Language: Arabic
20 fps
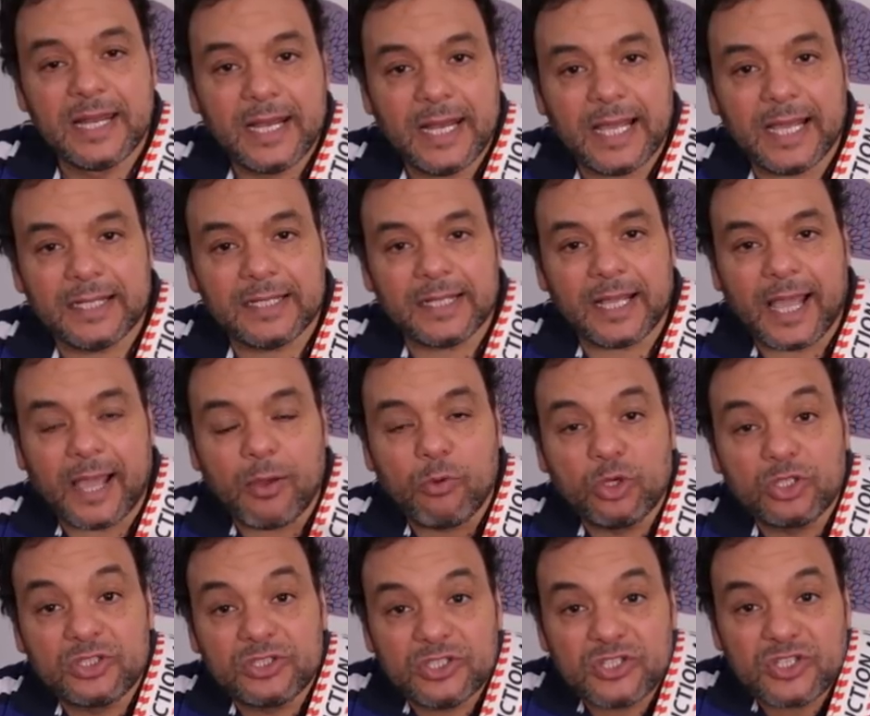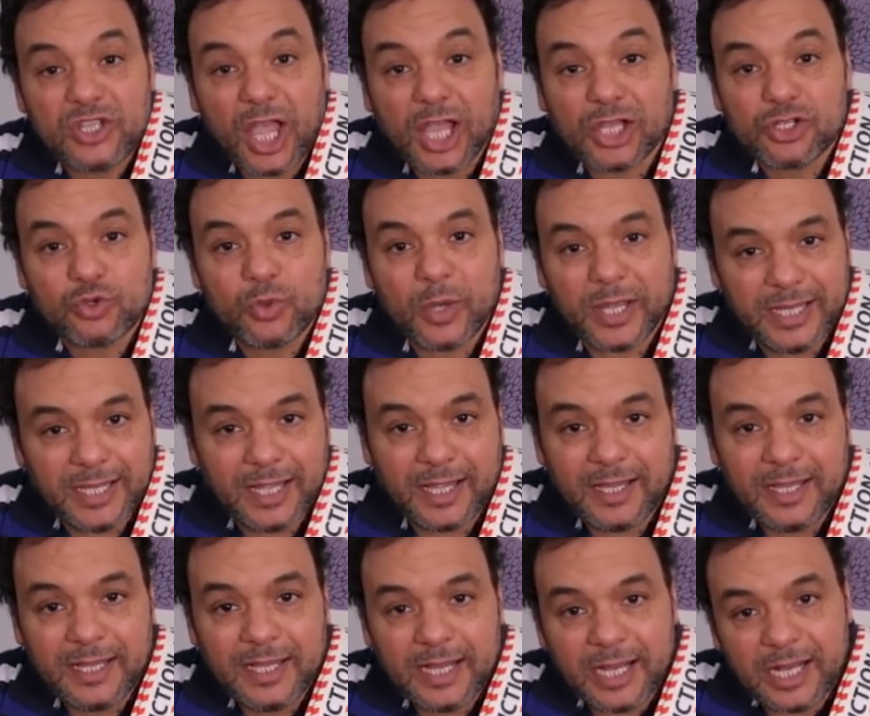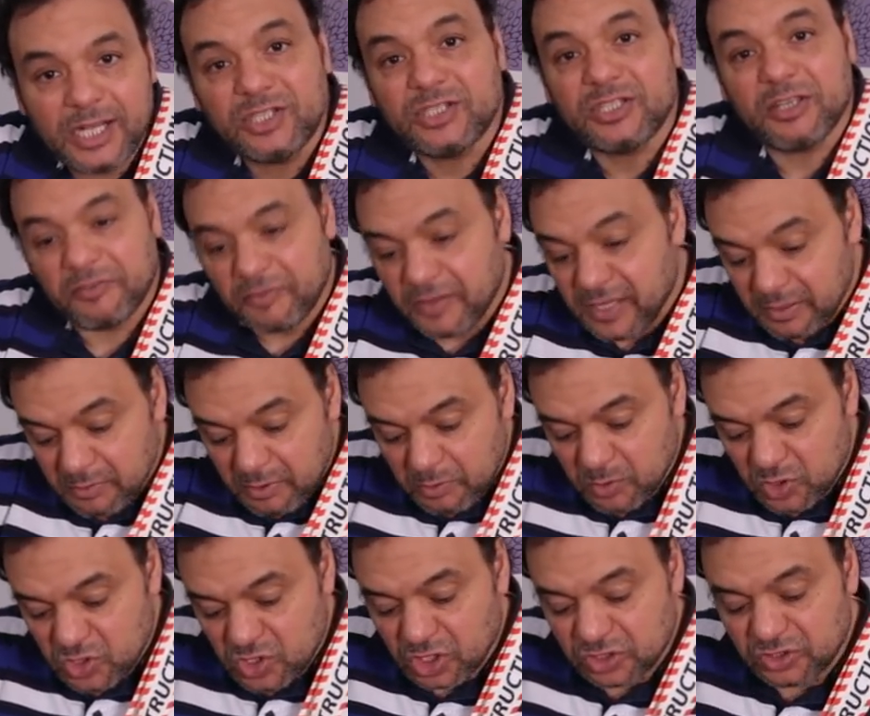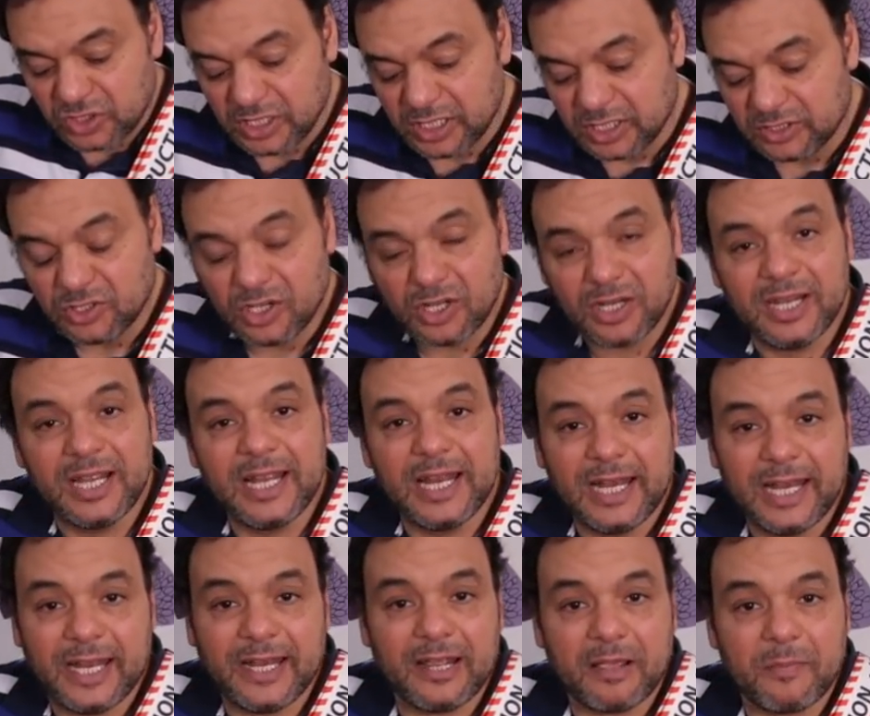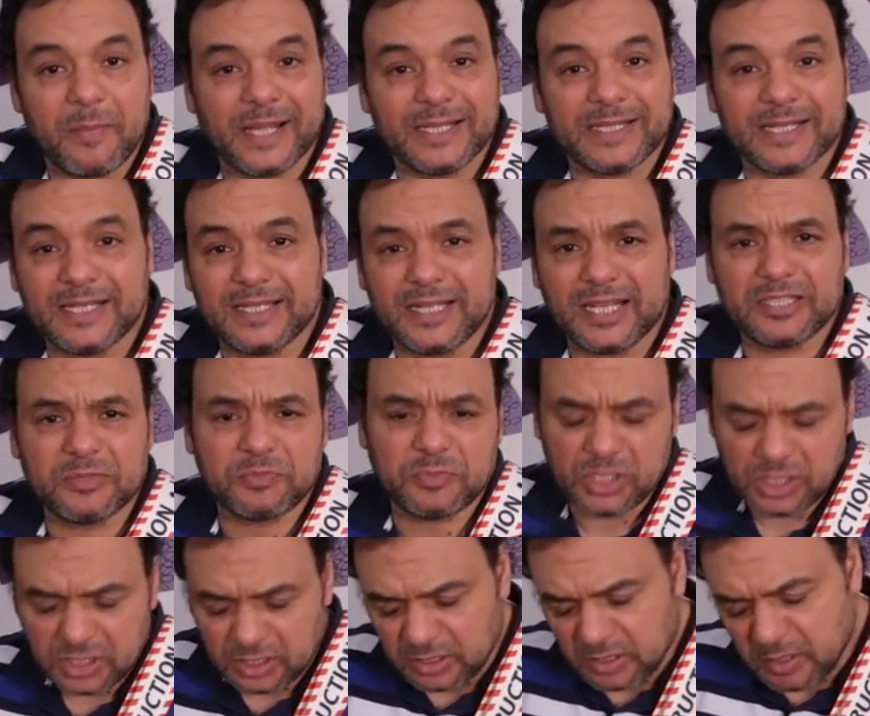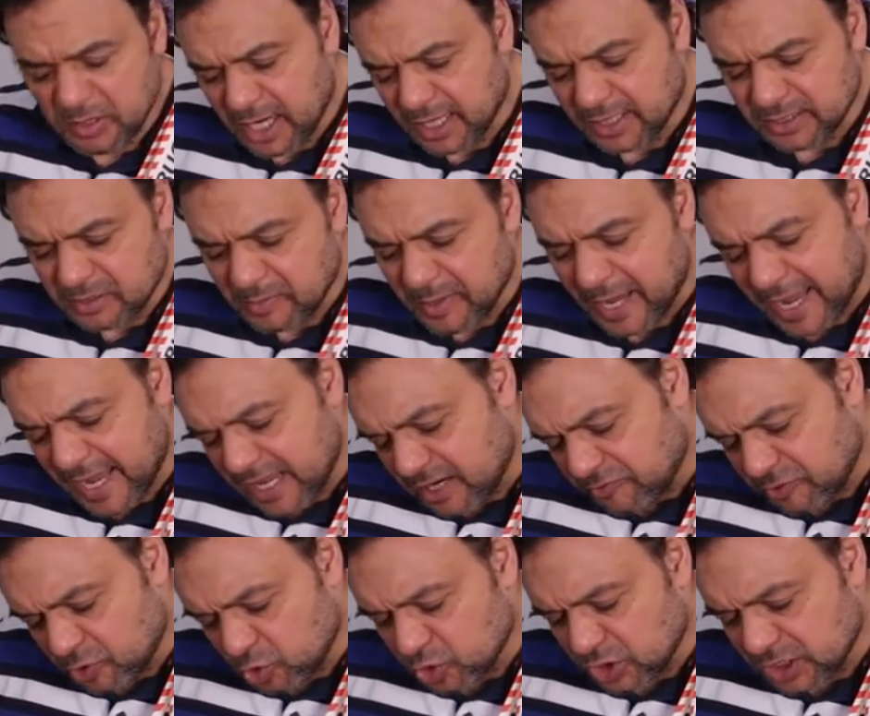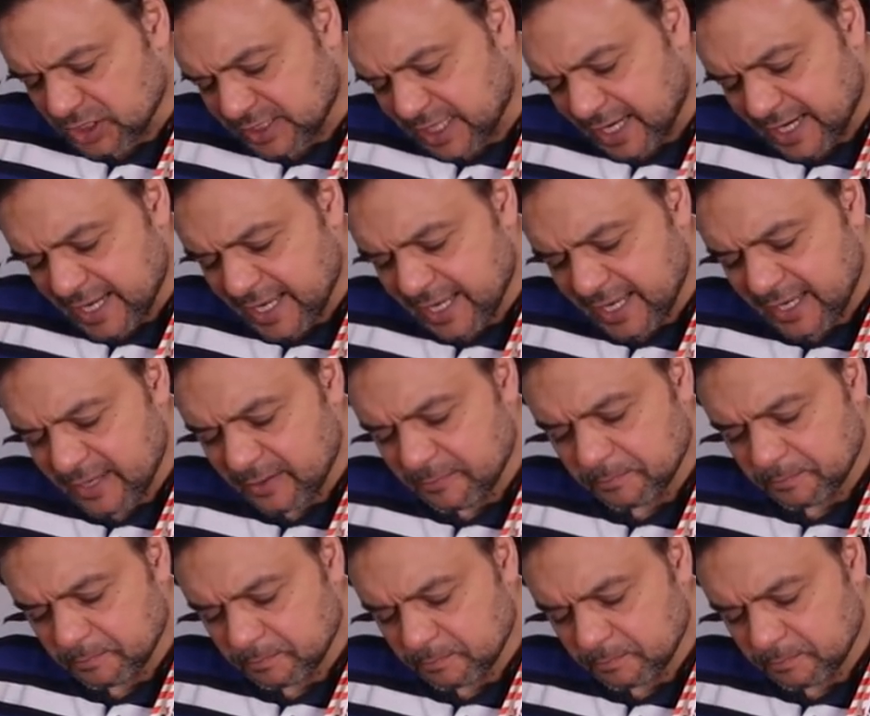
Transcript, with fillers: لا حاول تصحى شويه انت فين من مسطره الجيتار لانك بعد كده هتبتدي يعني تبقى عارف النوته انت عليها ايه